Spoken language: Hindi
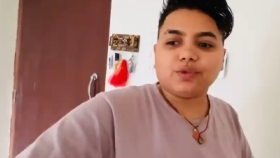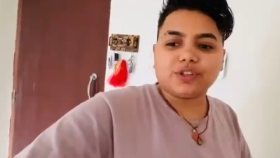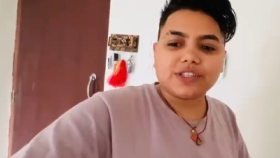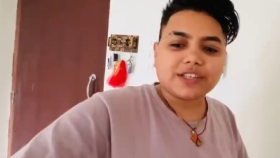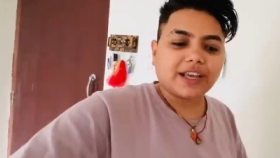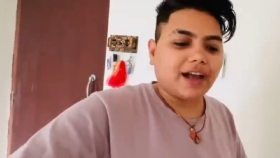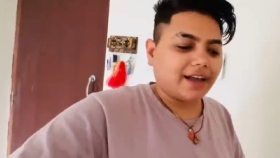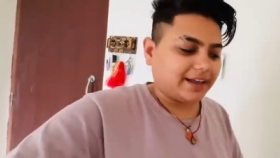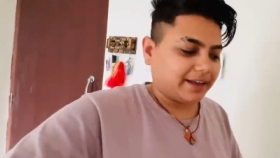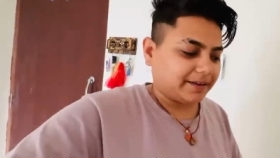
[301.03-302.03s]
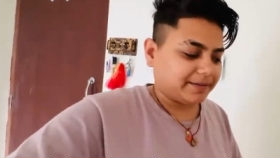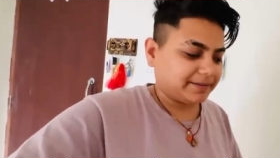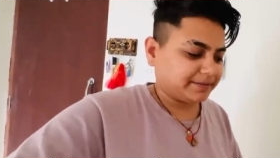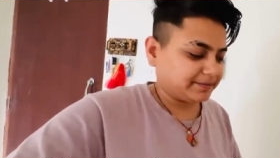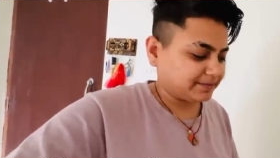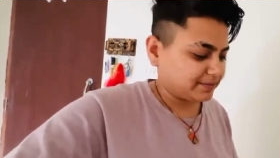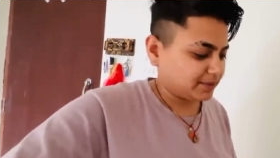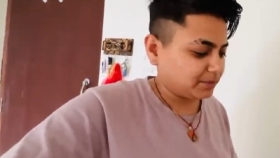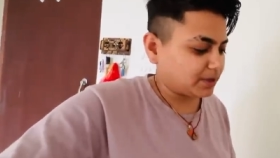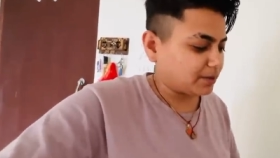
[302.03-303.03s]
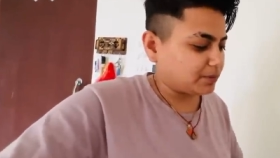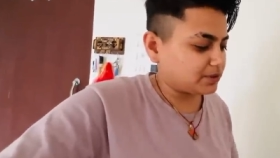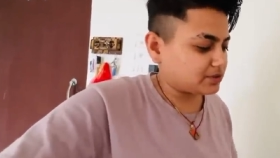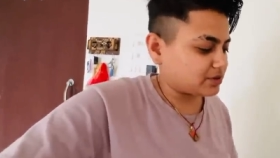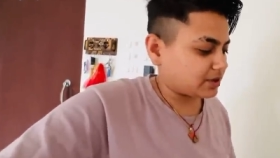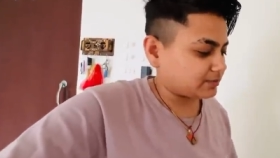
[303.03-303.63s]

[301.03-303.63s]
वो चीज़ क्या है मेरा बच्चा